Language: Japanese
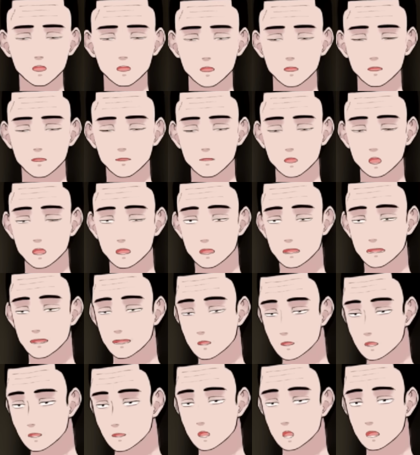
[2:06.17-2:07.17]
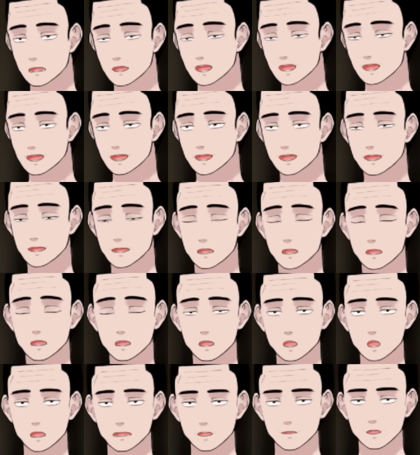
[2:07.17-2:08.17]
このためとか、この
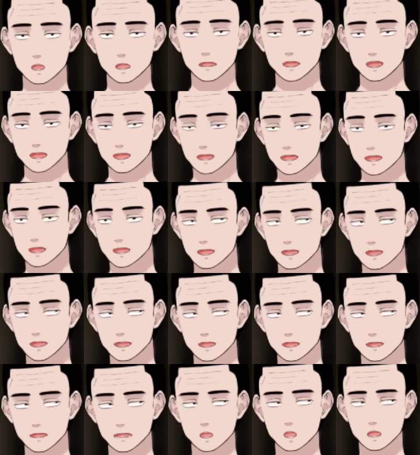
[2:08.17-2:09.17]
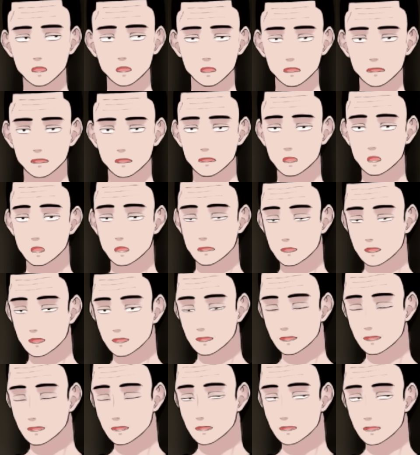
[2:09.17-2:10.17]
間とか、抑揚とか、
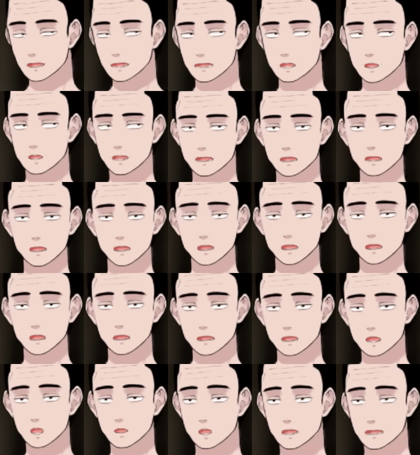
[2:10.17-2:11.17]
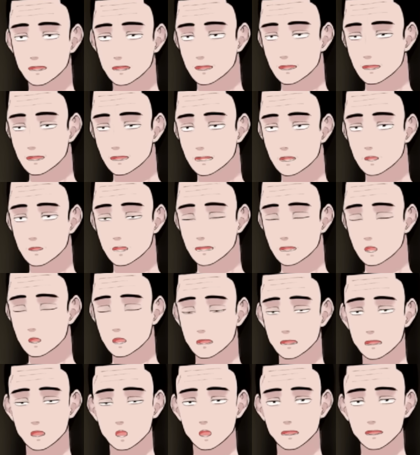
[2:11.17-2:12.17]
そういうことを私は専門に
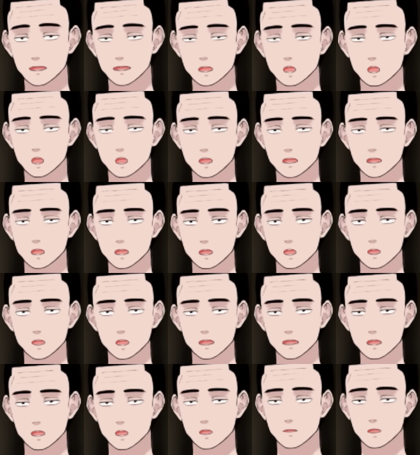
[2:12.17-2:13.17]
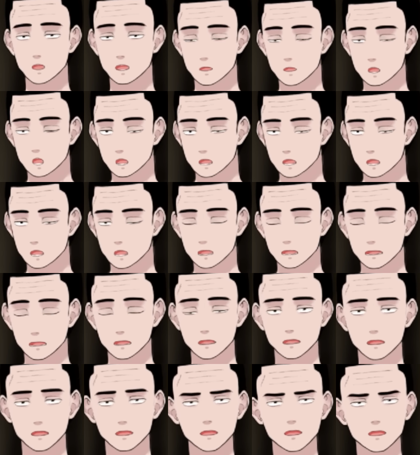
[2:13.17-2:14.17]
勉強したわけじゃないですけど、
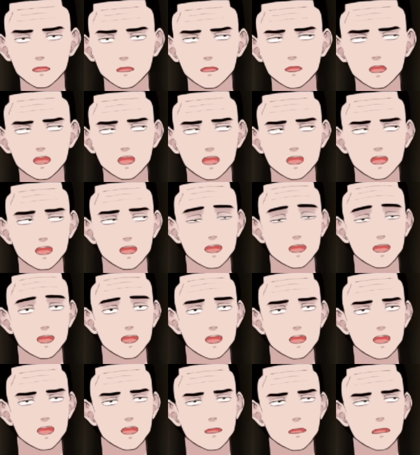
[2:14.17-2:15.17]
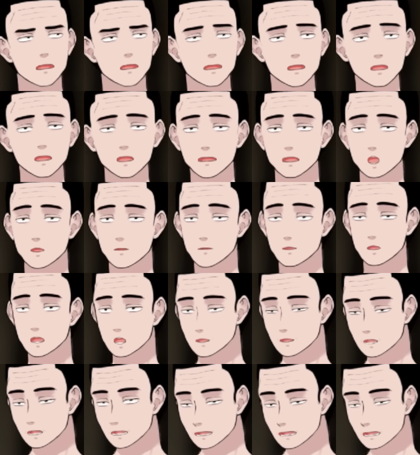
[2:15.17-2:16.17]
えー、生きていく上
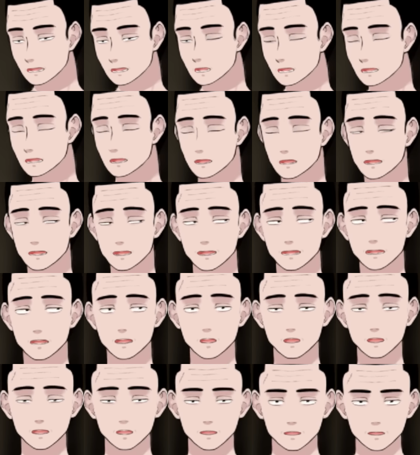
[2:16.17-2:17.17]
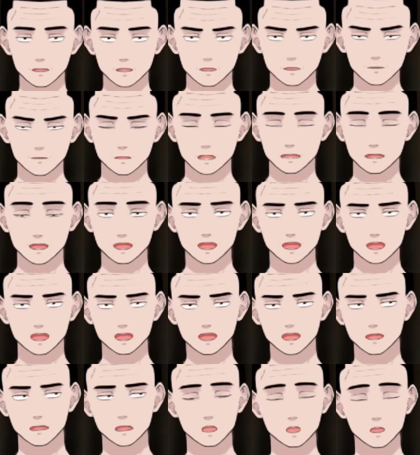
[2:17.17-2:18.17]
で覚えていかなきゃいけない。あ、
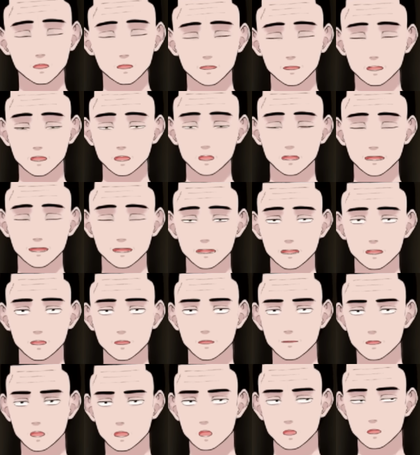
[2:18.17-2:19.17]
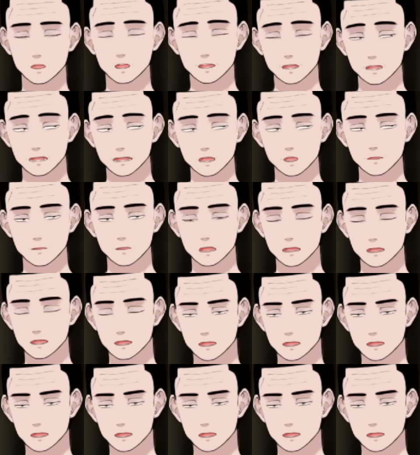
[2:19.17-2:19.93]
この人の話はよく聞けるな。